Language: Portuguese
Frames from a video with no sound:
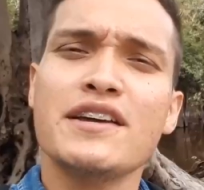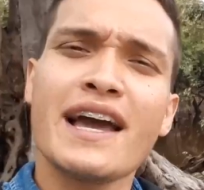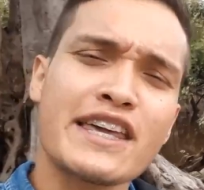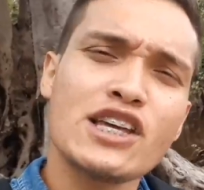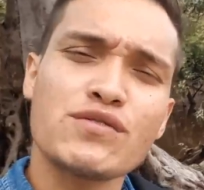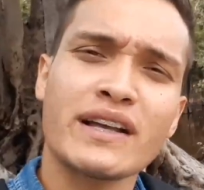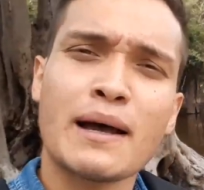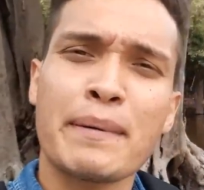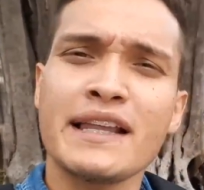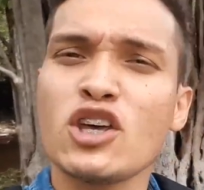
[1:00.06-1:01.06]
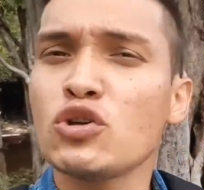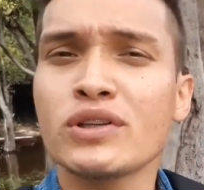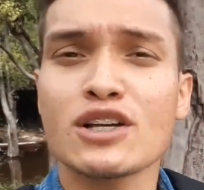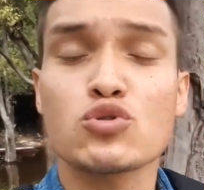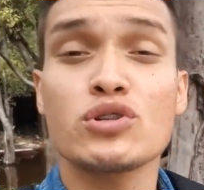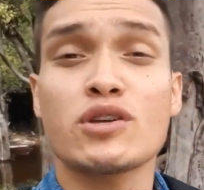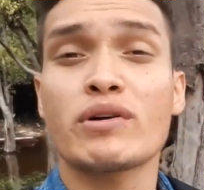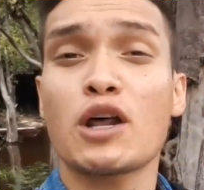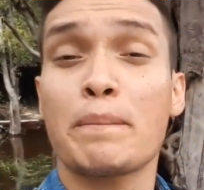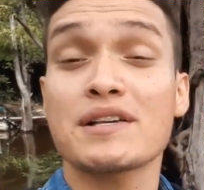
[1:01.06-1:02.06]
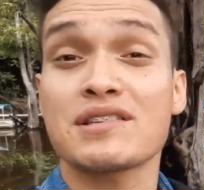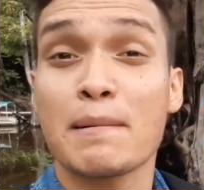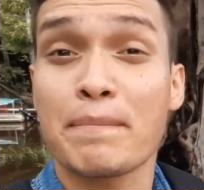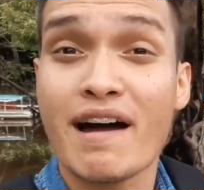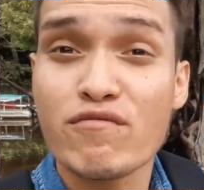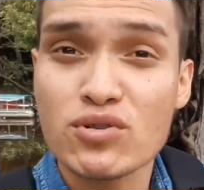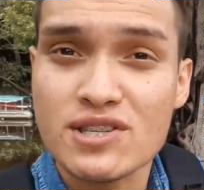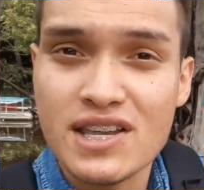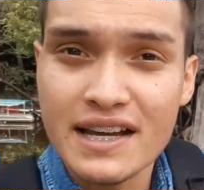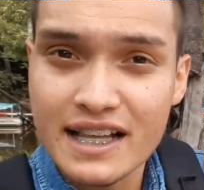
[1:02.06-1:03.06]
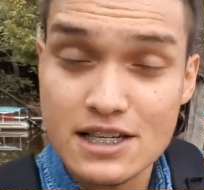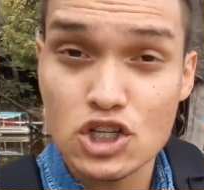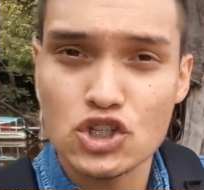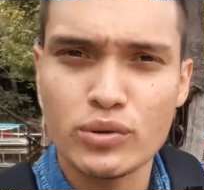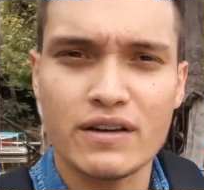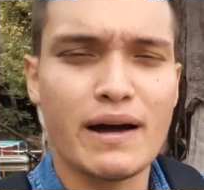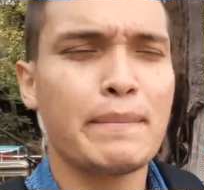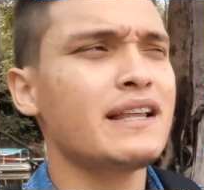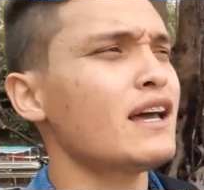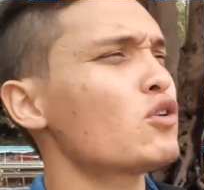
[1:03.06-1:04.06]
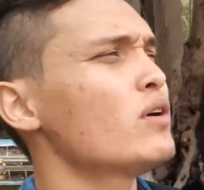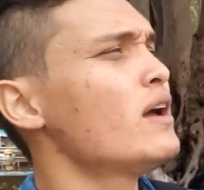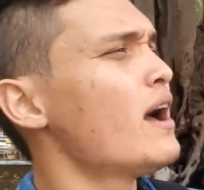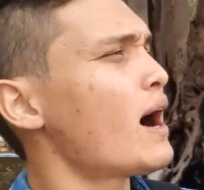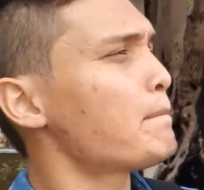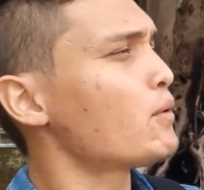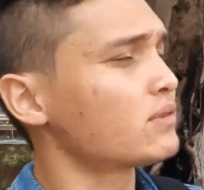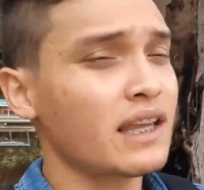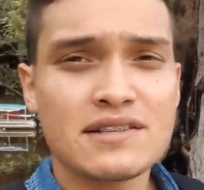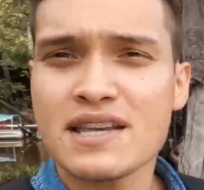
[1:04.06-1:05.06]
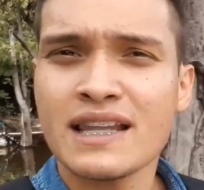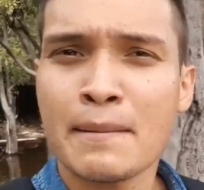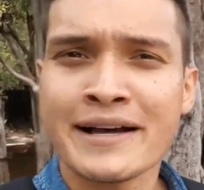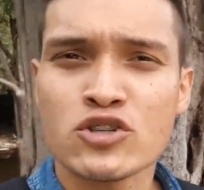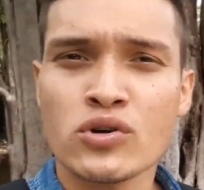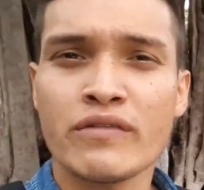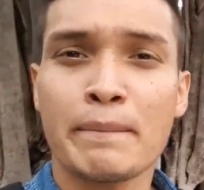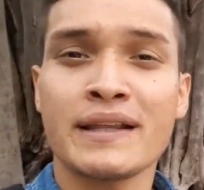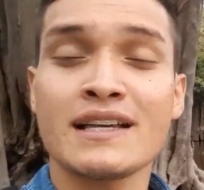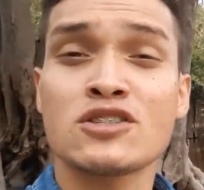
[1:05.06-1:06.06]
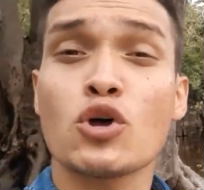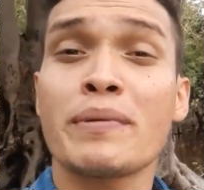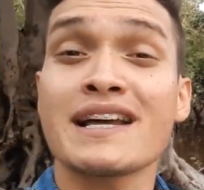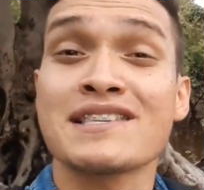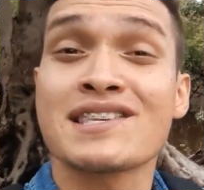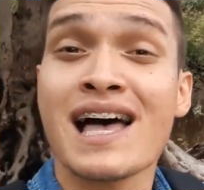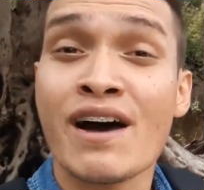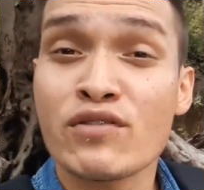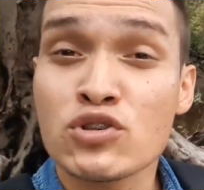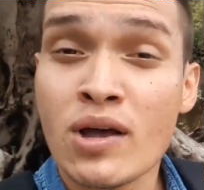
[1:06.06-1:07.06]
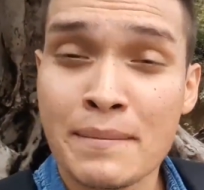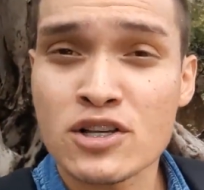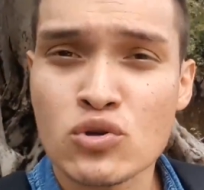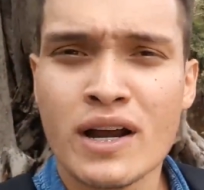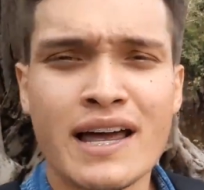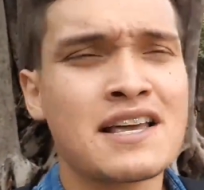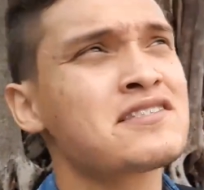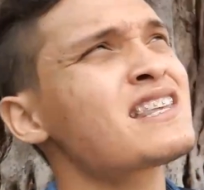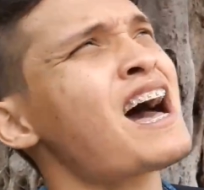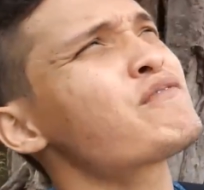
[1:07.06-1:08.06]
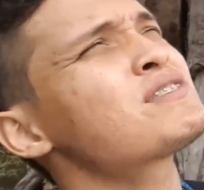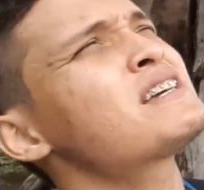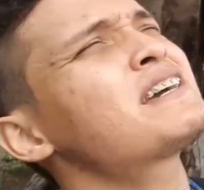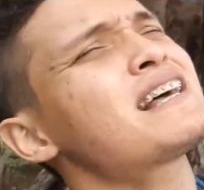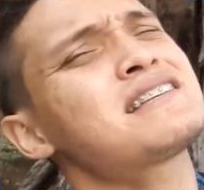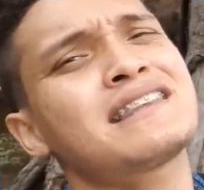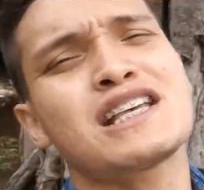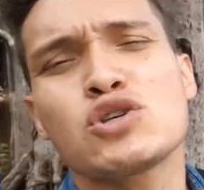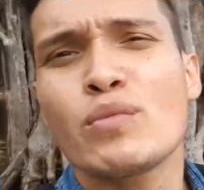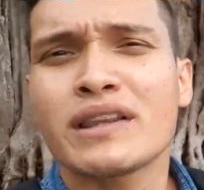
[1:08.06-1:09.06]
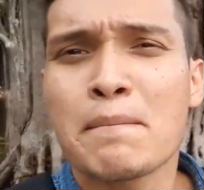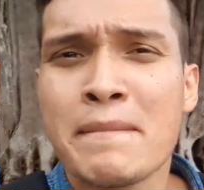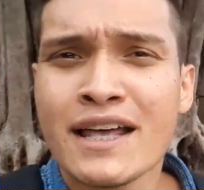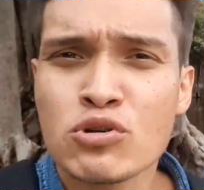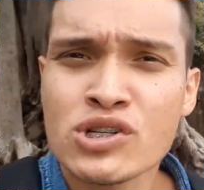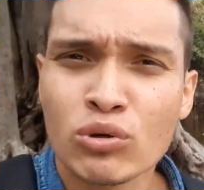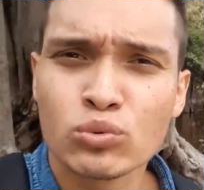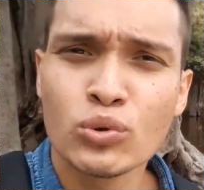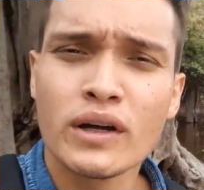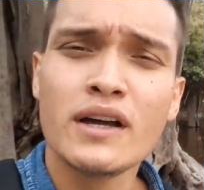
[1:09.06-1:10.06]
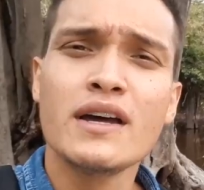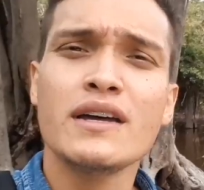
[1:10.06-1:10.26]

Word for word: E aqui a gente vai estar tá aprendendo muitas coisas que eu quero passar para você que está assistindo aí. Vai aprender a potência da Amazônia, vai aprender sobre as árvores da Amazônia, aquelas árvores que crescem até 50 metros de altura